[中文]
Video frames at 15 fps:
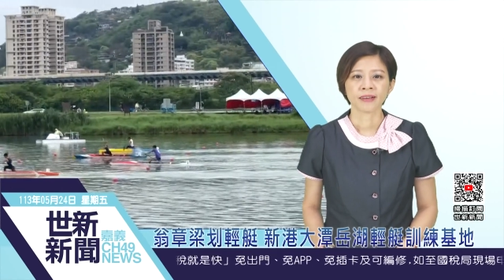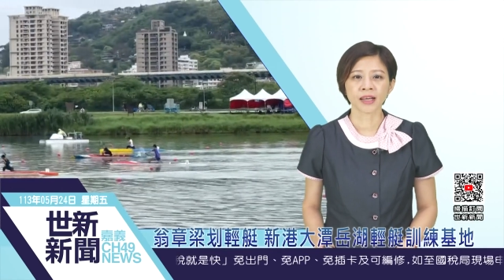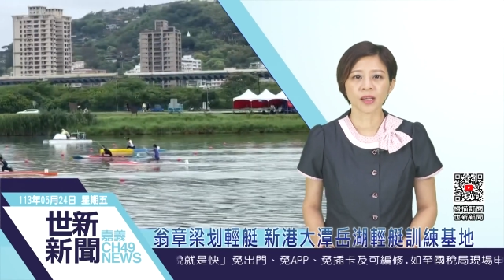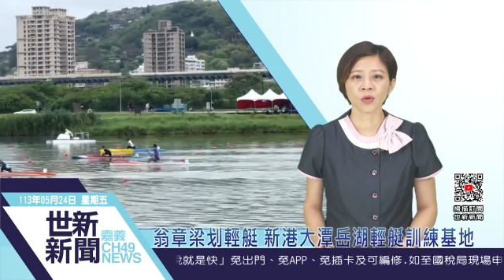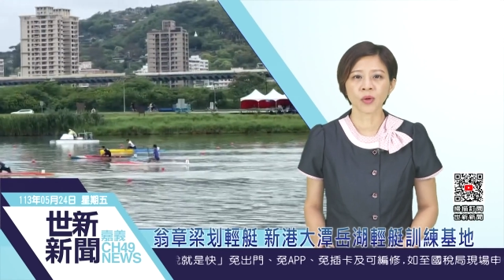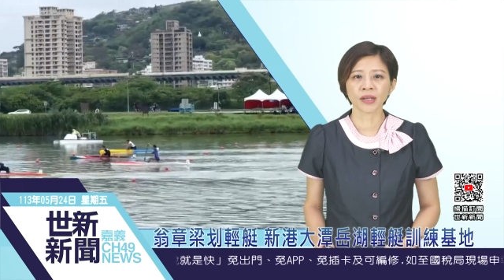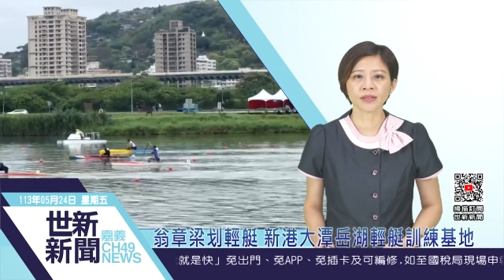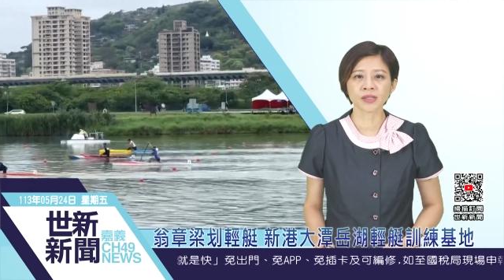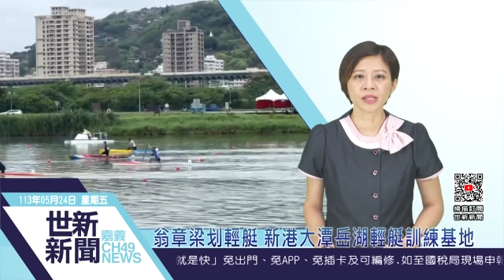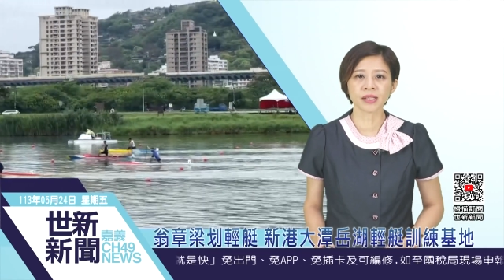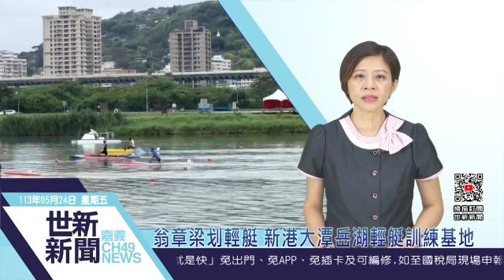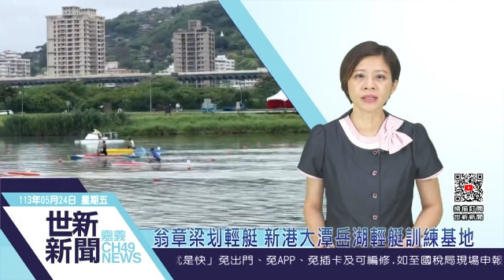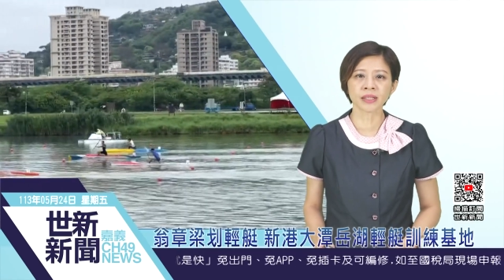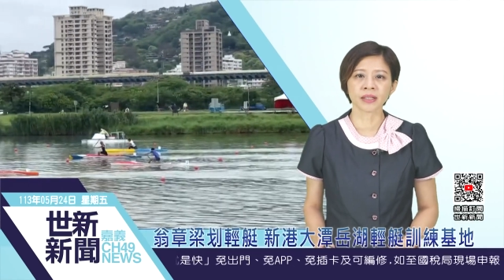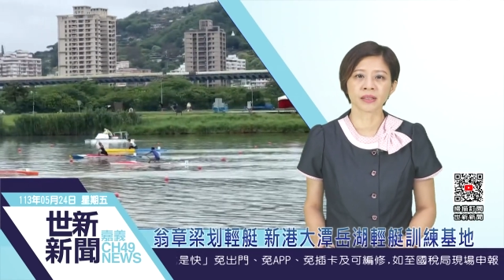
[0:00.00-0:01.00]
嘉义县
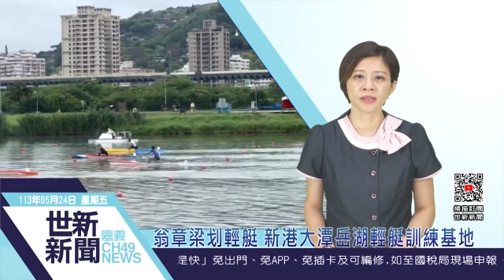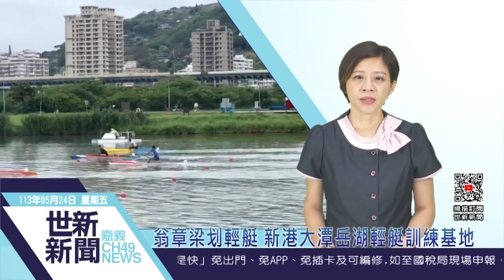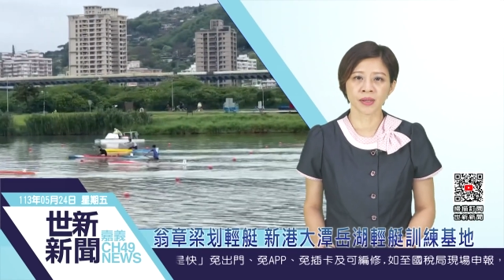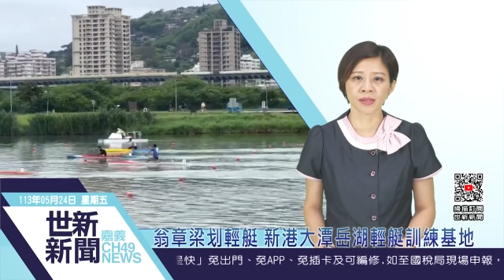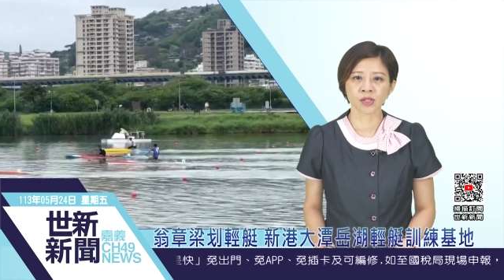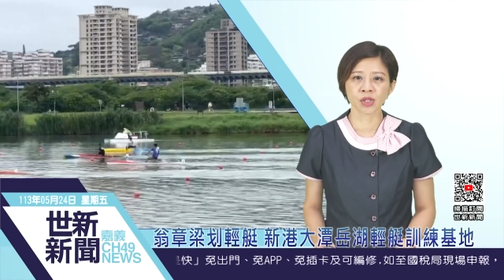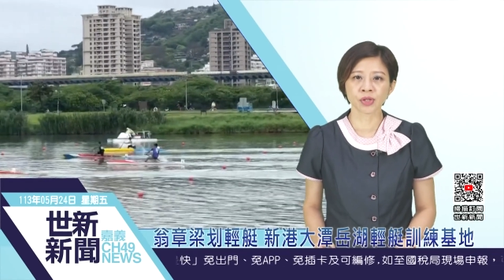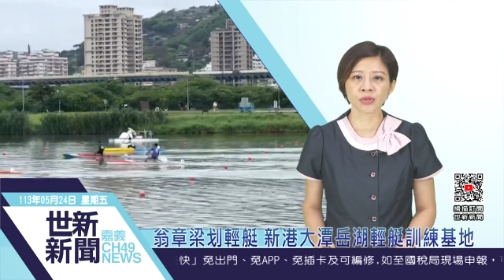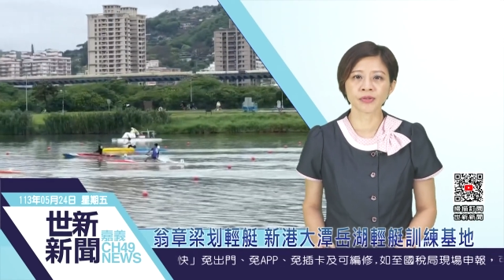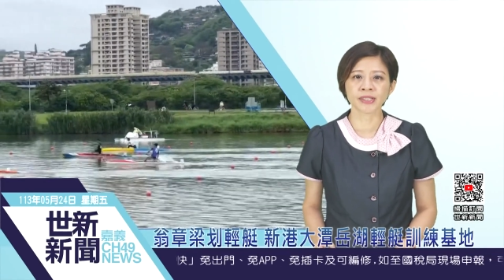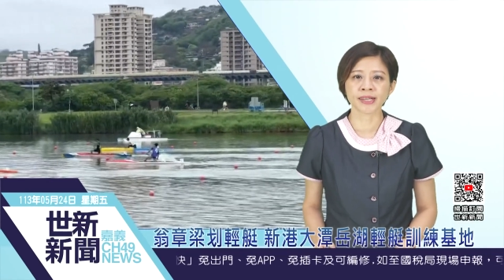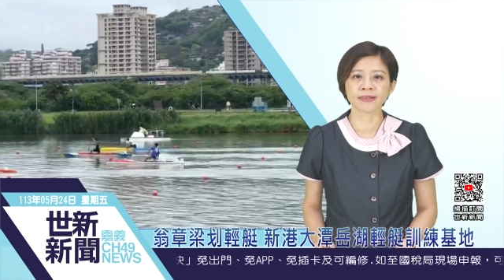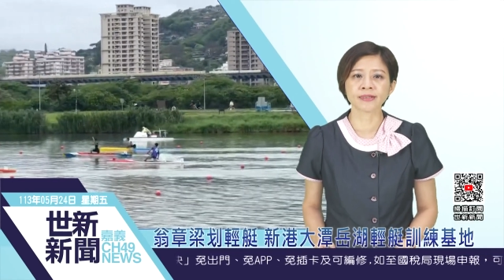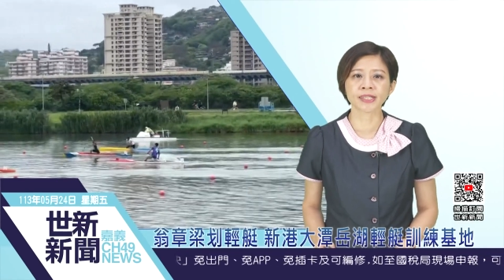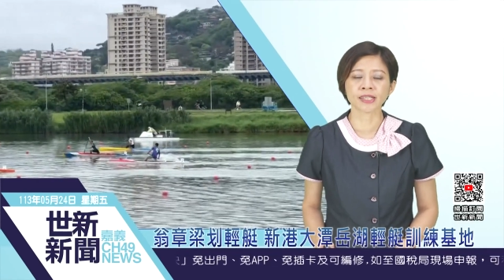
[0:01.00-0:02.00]
蜻蜓选手
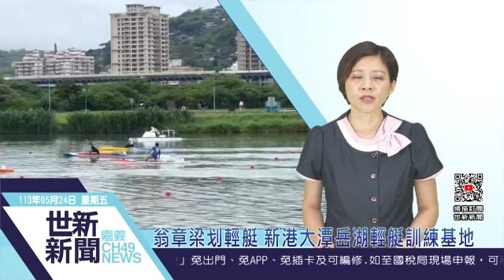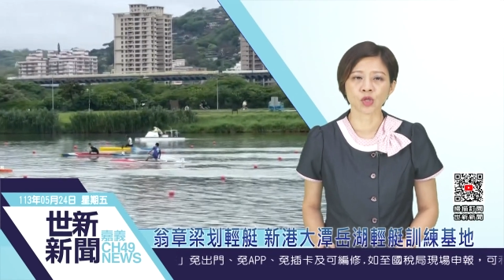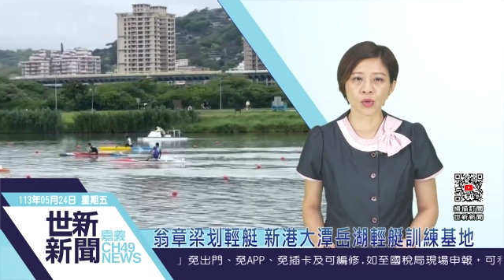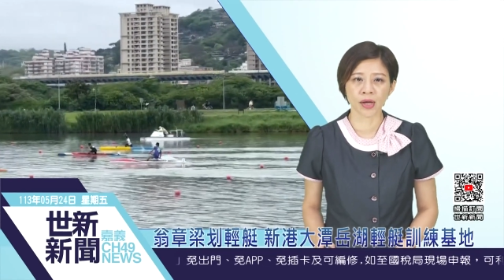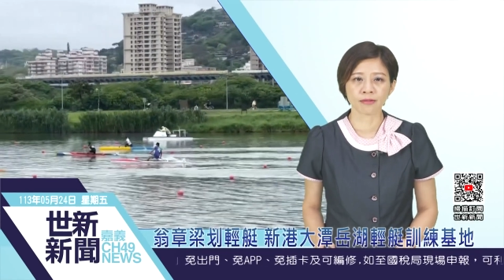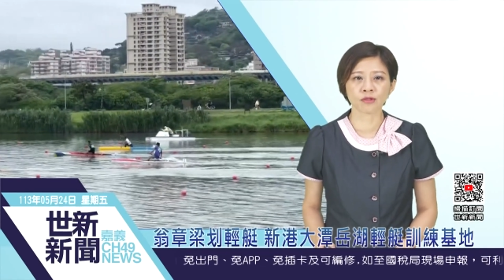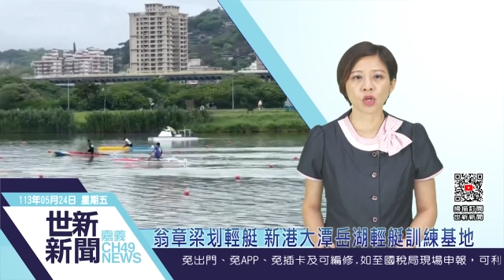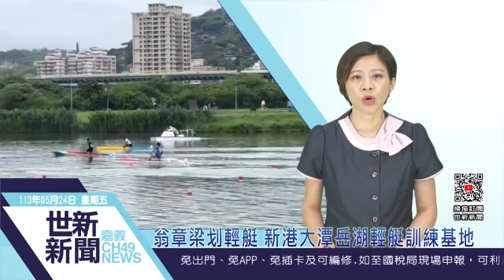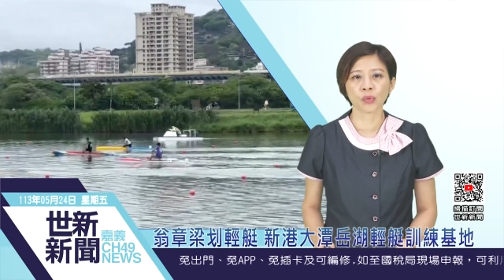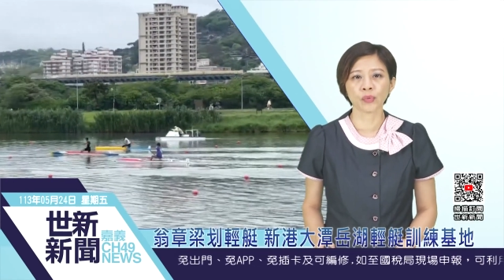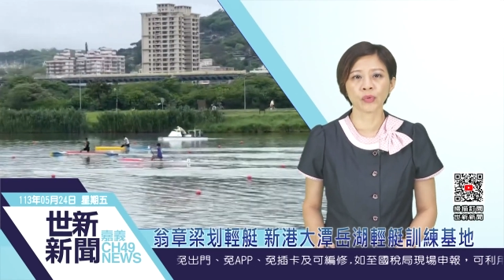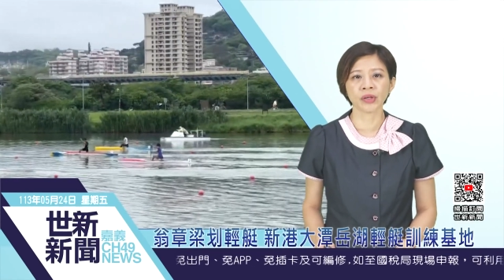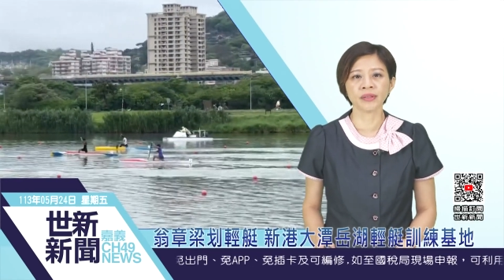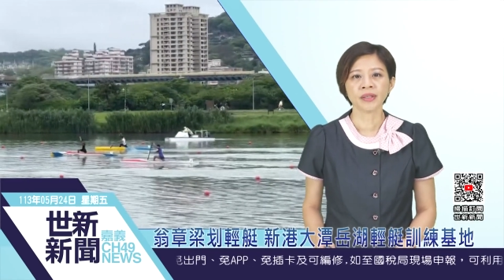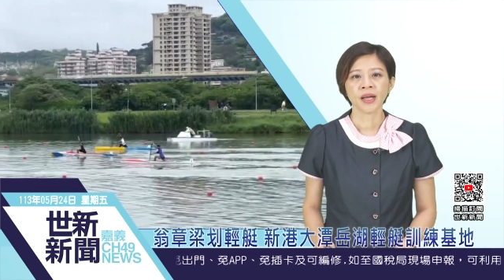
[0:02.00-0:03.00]
前进全中
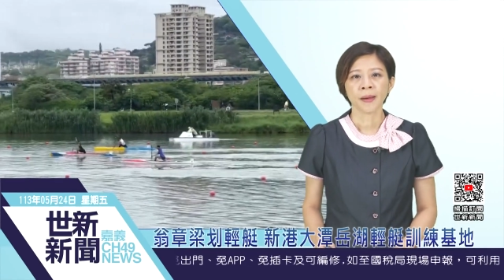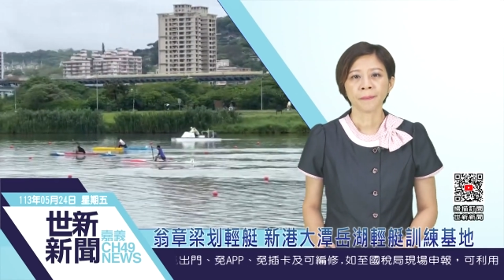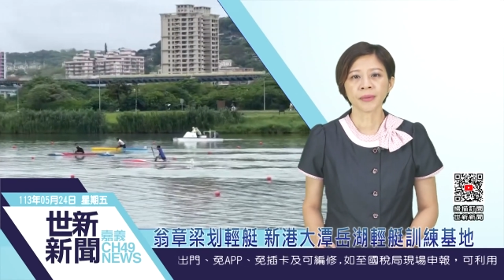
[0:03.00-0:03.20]
运，